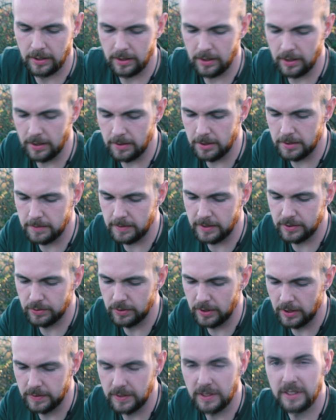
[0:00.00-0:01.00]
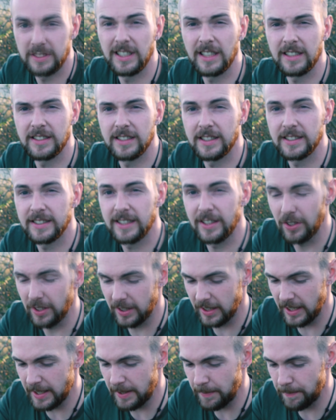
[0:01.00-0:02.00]
Stellen wir das mal so auf, dann seht ihr das dann auch
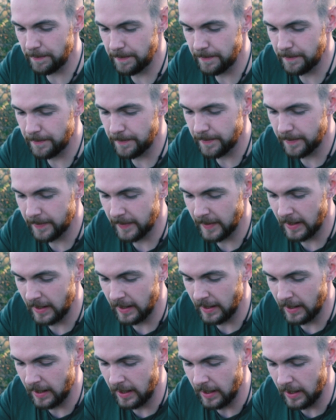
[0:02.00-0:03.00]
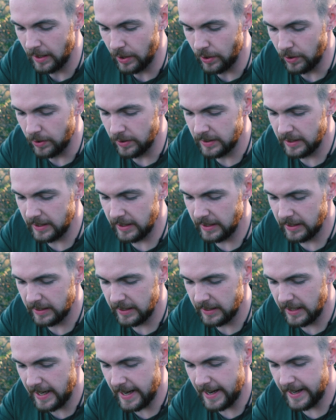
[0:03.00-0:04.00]
gleich. Und die
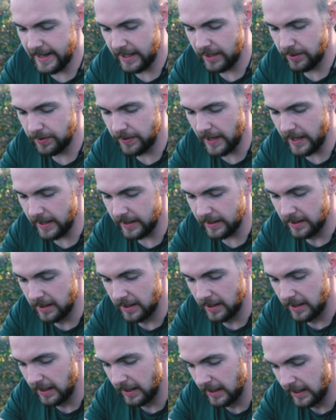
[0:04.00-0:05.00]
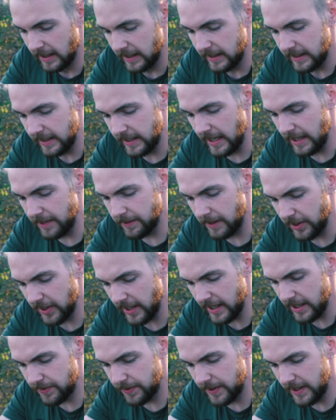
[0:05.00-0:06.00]
Kerne entfernen. Die kennen
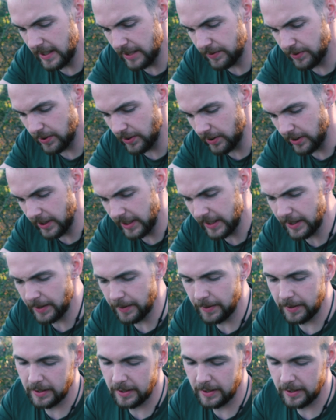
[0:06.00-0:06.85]
wahrscheinlich viele von euch.